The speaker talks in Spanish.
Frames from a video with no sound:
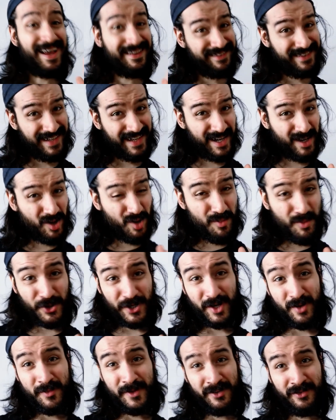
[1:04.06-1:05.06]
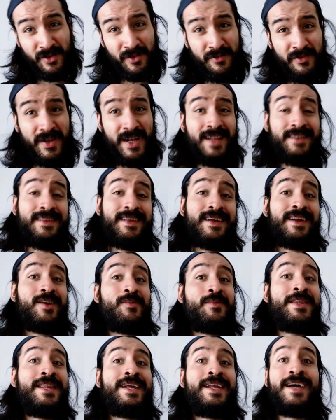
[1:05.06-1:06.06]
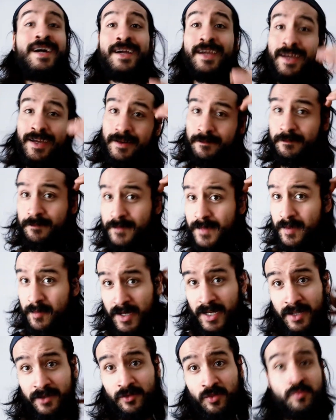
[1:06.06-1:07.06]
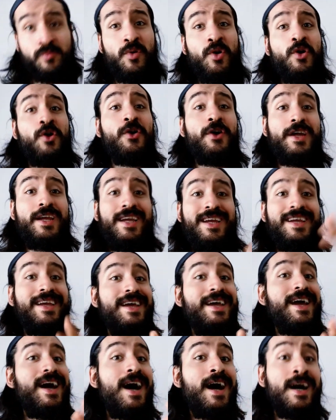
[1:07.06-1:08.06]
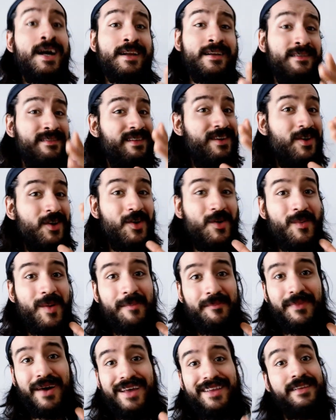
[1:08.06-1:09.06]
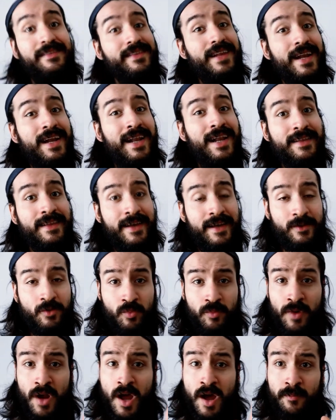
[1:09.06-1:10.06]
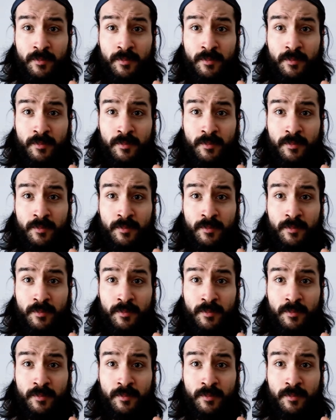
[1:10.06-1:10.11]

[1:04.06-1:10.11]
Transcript: Así que como recomendación final te recomendaría que te peines un poco y que agarres y no comas más de 3 latas de atún